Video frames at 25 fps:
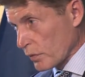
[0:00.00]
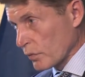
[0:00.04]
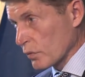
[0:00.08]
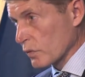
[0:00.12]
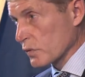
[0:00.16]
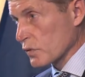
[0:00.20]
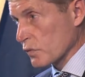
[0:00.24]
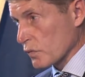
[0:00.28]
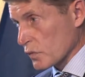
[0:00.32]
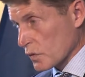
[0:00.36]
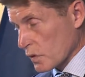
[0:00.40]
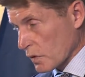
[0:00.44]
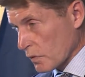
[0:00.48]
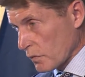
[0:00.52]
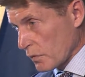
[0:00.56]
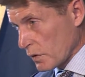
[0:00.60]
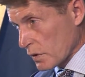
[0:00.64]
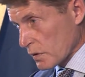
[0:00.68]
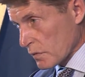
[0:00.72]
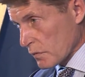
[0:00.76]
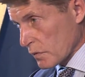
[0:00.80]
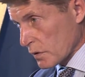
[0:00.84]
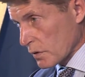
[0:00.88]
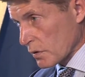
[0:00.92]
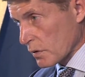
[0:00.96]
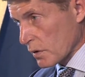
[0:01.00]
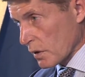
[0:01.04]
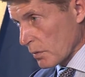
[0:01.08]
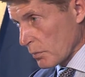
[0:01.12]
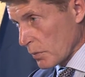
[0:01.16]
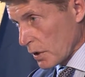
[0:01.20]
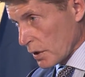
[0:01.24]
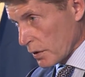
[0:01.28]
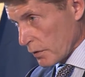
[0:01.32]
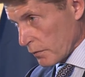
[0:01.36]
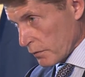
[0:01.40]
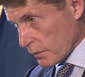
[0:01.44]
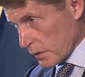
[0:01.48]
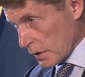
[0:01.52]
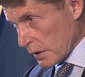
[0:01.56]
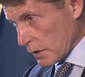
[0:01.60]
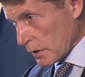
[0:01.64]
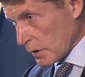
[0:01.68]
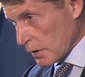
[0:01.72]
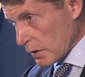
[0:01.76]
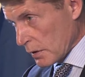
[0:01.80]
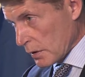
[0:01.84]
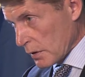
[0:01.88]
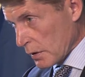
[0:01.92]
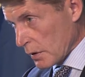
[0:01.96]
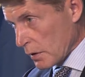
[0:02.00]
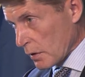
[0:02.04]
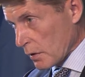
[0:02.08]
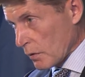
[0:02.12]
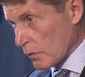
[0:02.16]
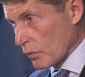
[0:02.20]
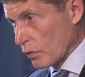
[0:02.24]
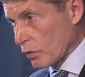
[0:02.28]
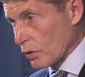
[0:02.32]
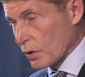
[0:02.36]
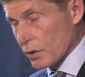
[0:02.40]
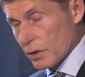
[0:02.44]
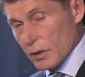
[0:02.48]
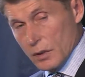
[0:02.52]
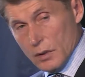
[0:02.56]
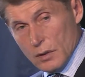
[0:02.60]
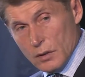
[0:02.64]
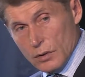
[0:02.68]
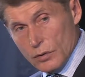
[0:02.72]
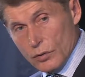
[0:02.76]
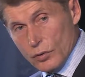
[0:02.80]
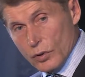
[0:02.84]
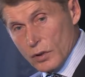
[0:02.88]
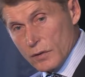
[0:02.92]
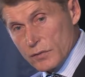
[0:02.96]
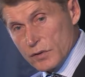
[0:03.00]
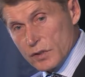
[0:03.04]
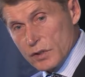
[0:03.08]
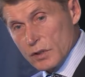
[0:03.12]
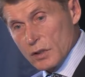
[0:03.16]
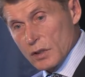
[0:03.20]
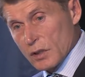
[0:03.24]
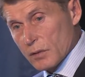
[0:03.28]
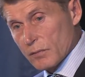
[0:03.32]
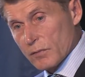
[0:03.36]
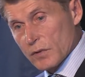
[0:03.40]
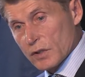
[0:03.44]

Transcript: Работа в единой команде – основной постулат, о котором говорит Олег